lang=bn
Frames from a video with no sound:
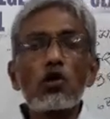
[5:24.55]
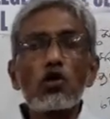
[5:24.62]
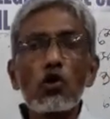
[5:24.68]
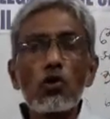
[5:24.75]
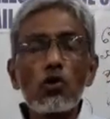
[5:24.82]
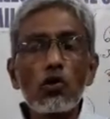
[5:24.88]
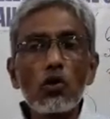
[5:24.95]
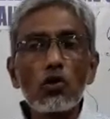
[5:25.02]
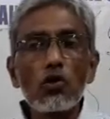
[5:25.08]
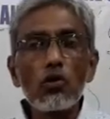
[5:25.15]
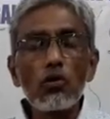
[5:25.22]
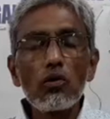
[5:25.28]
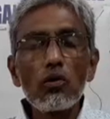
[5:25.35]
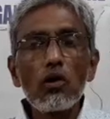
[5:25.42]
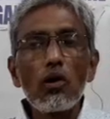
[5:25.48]

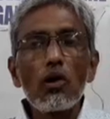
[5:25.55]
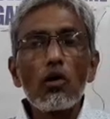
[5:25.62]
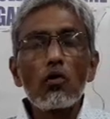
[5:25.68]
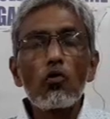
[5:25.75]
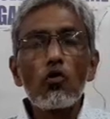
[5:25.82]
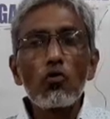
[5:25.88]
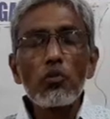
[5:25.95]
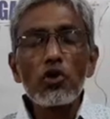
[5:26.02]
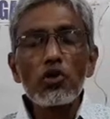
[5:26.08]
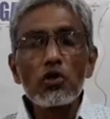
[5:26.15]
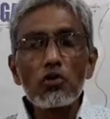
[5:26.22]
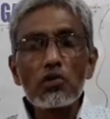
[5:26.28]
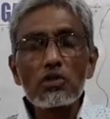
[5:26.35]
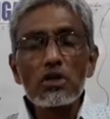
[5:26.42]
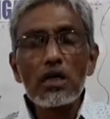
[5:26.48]
সংগঠন কর্মী
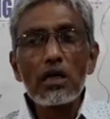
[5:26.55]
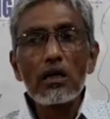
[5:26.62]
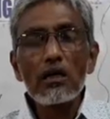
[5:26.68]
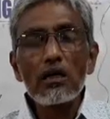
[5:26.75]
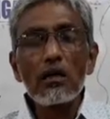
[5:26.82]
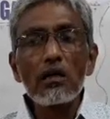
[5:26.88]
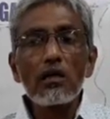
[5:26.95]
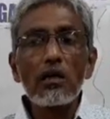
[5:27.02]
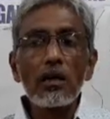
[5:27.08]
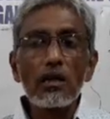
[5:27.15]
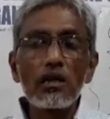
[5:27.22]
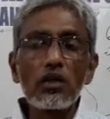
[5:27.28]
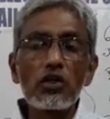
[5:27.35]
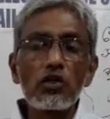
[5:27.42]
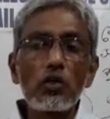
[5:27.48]
সংস্থান
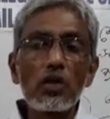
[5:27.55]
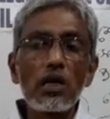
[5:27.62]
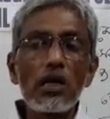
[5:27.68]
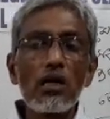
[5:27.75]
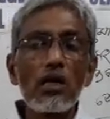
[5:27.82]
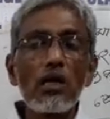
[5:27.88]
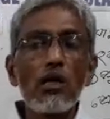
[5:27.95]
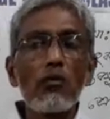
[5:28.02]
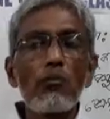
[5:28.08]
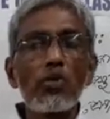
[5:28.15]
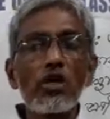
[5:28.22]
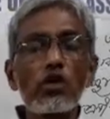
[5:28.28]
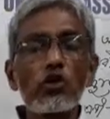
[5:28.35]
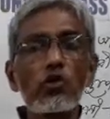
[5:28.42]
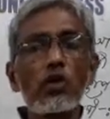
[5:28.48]
নির্দেশনা
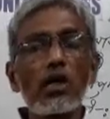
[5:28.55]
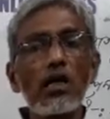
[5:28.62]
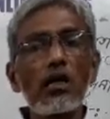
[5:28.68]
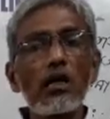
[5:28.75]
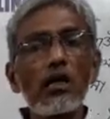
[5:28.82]
প্রেষণা